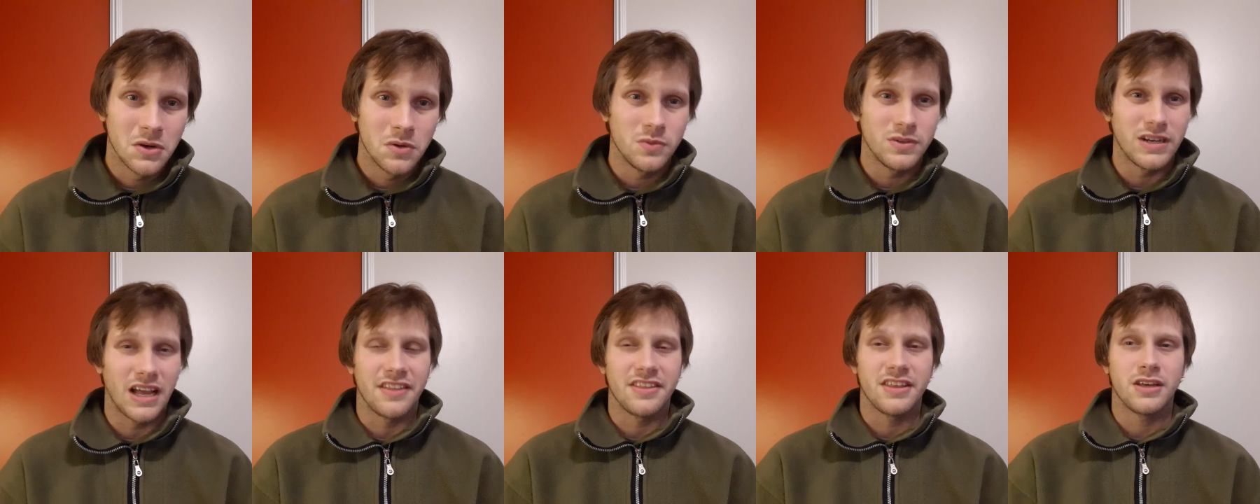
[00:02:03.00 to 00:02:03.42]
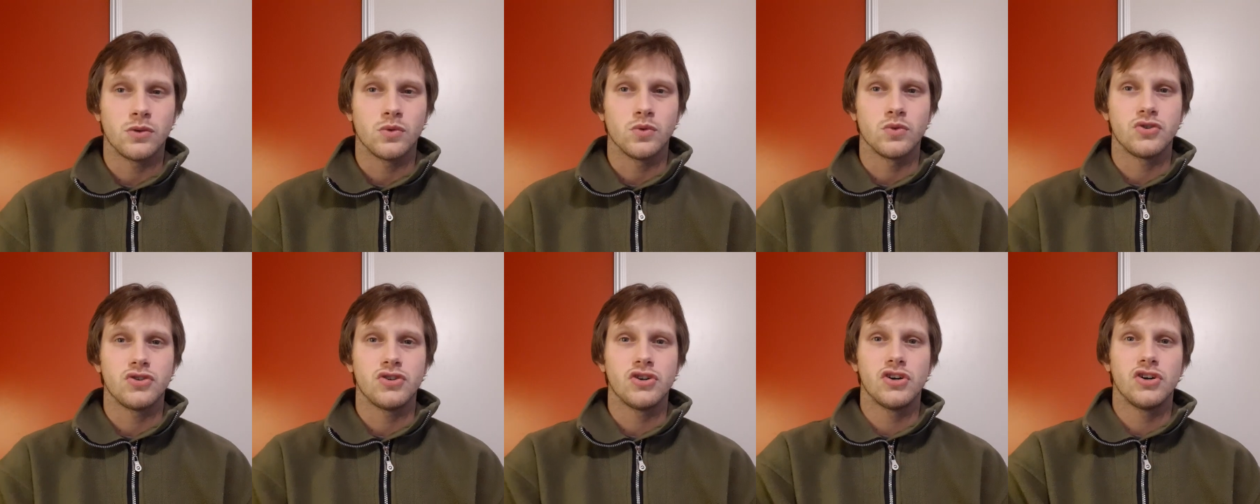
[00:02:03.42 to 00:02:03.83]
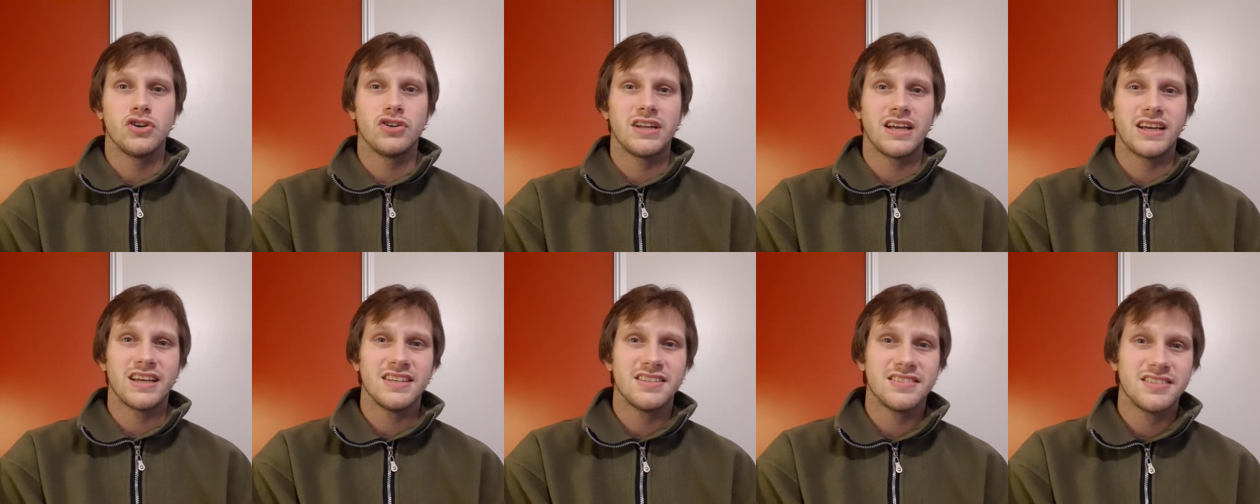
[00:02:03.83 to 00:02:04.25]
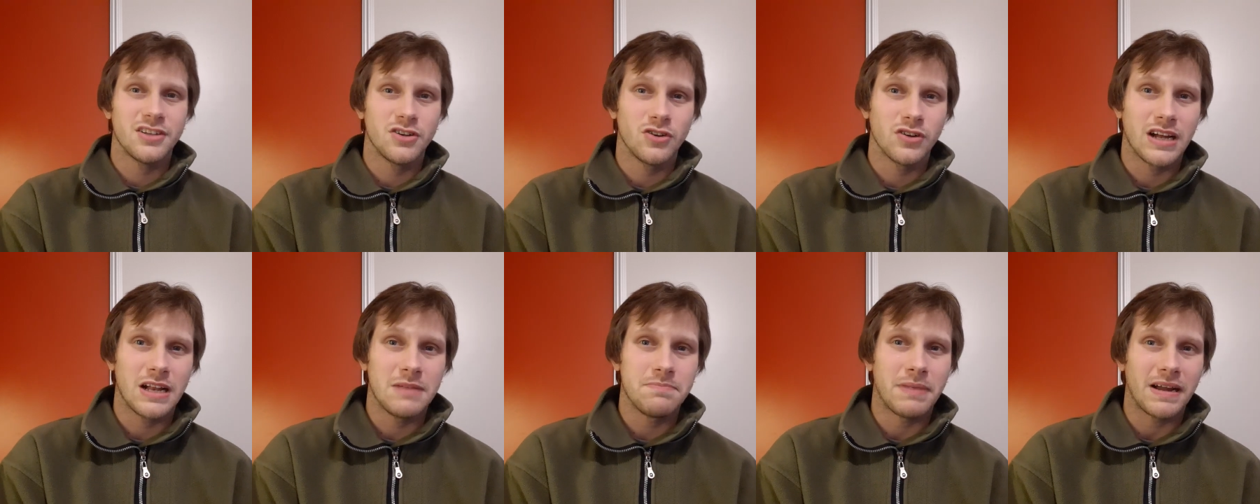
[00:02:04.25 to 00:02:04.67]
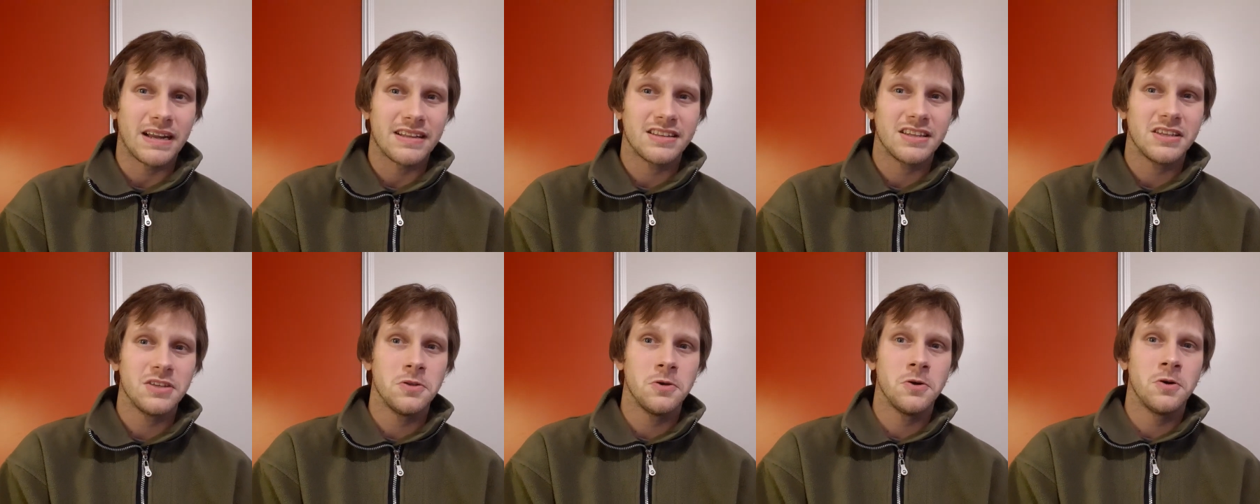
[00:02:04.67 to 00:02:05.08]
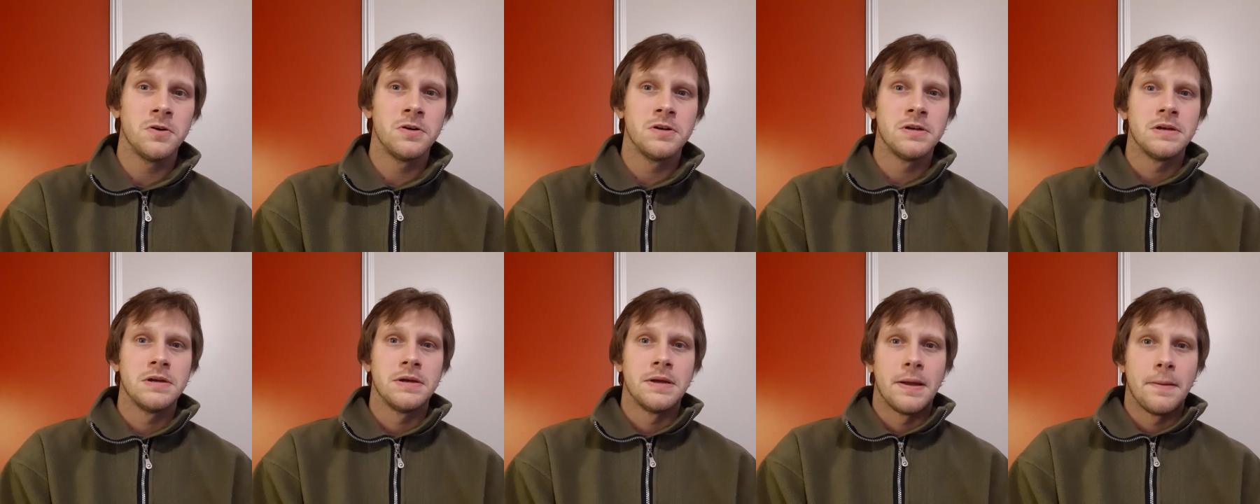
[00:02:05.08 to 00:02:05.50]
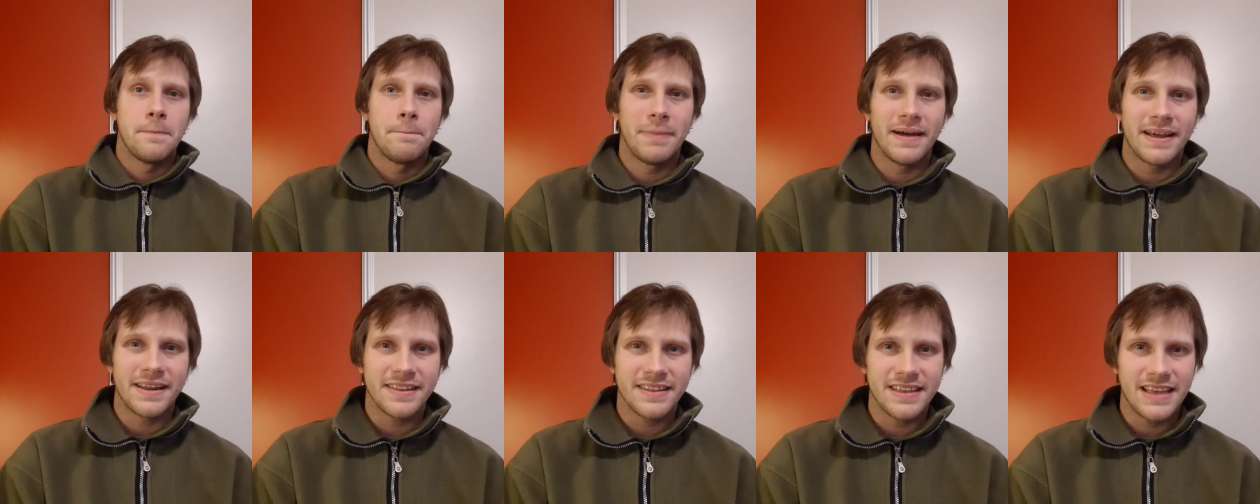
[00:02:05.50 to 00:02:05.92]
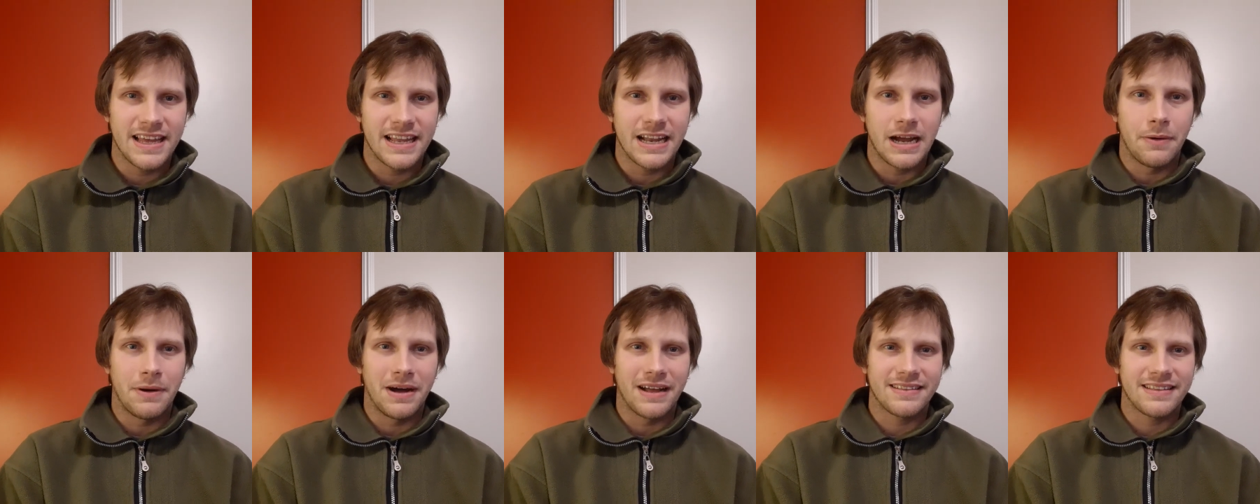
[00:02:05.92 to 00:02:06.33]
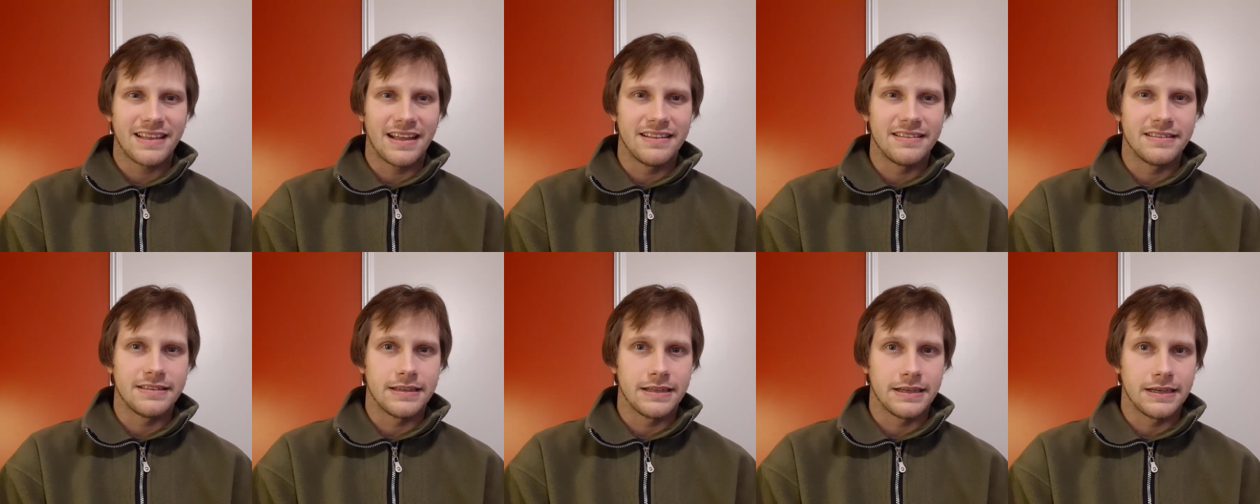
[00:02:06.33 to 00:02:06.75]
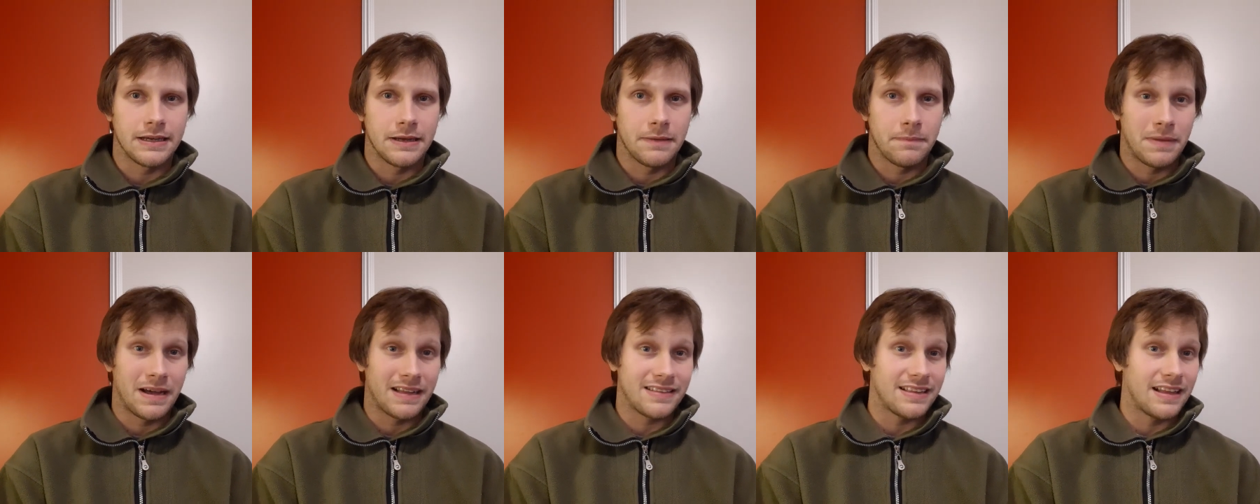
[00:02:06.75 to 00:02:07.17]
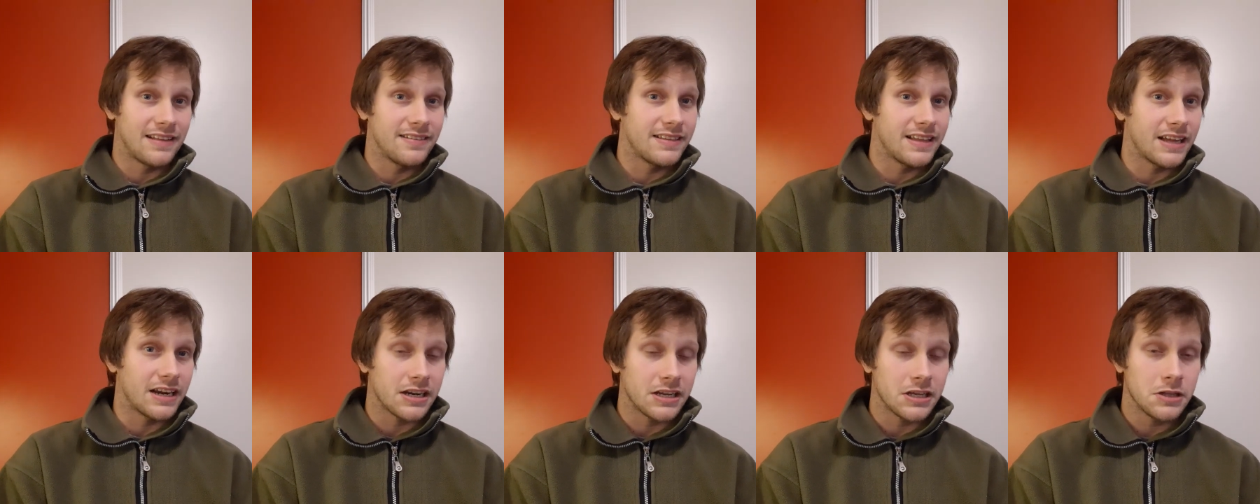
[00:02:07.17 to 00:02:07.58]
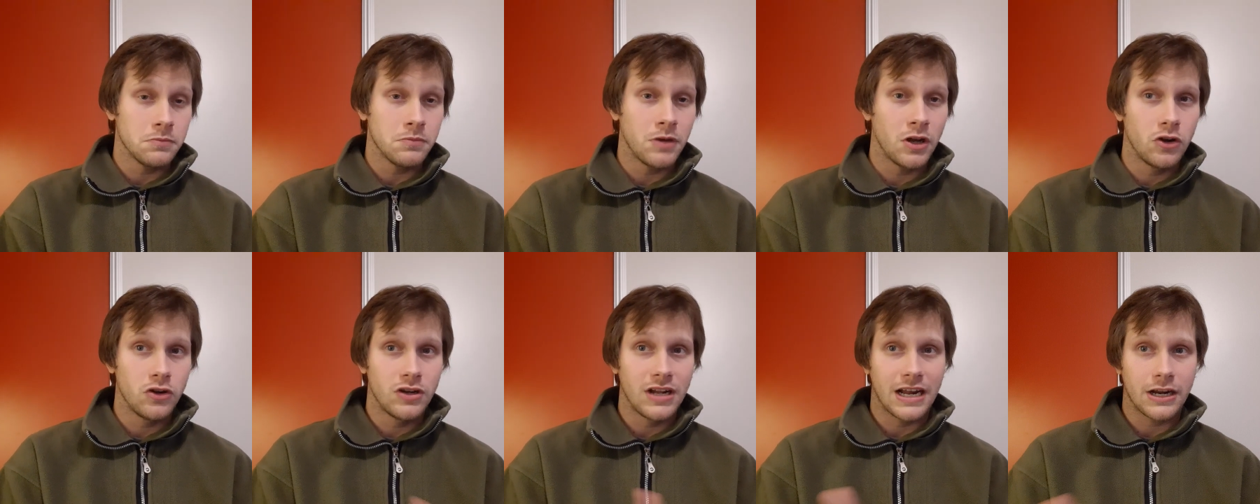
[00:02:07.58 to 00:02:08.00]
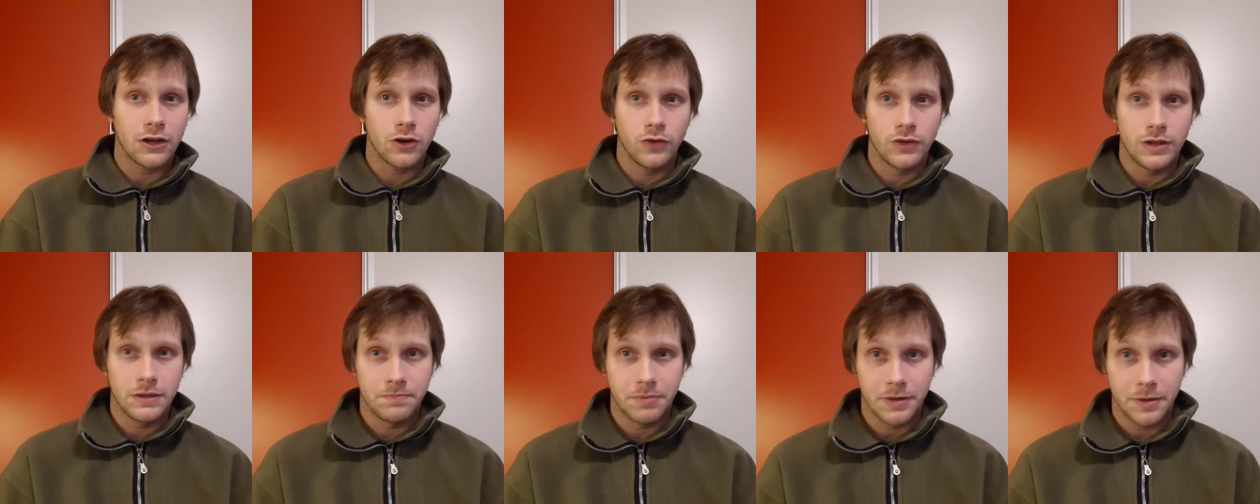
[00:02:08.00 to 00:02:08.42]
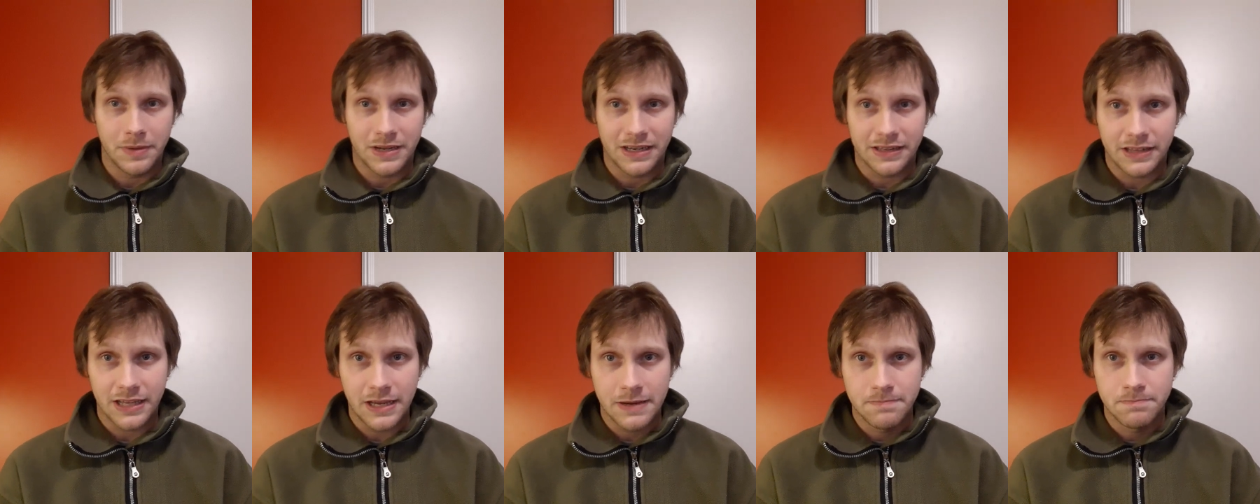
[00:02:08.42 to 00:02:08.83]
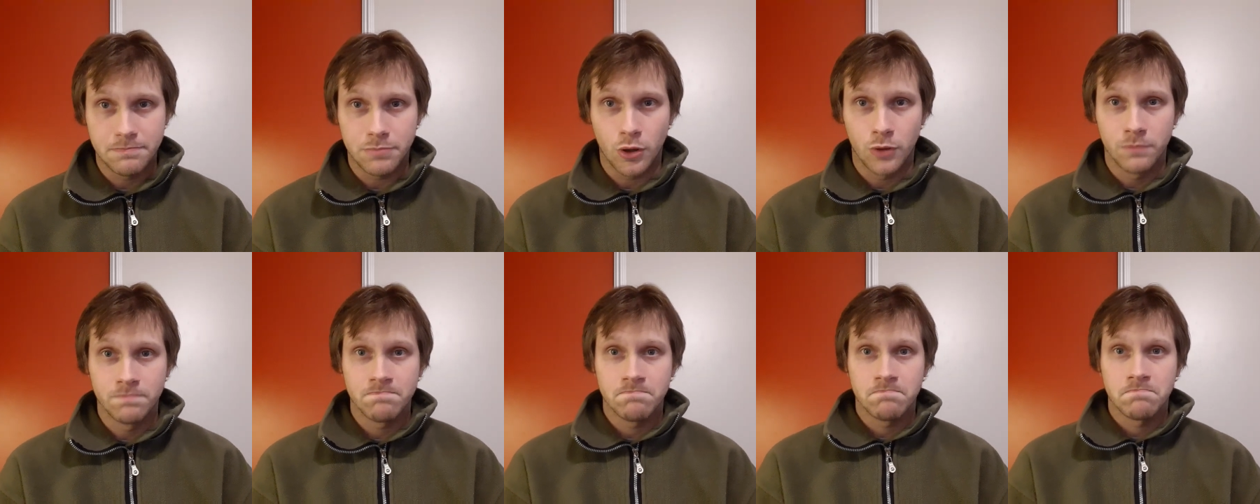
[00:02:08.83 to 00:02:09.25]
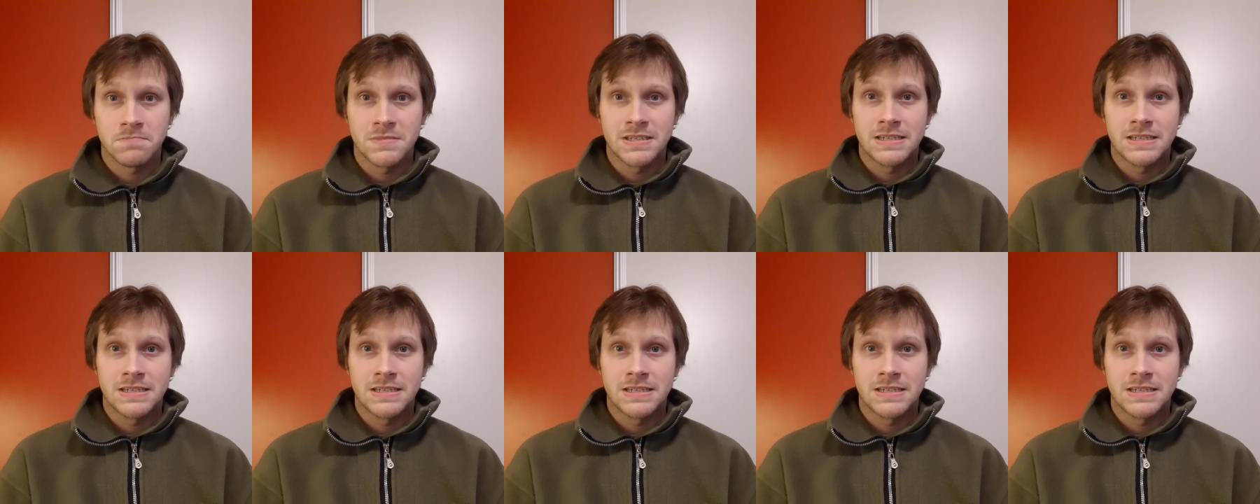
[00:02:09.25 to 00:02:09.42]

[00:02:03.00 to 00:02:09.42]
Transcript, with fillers: unas discusiones que hicieron que el partido perdiera bastante, bastante ritmo a lo largo del primer tiempo.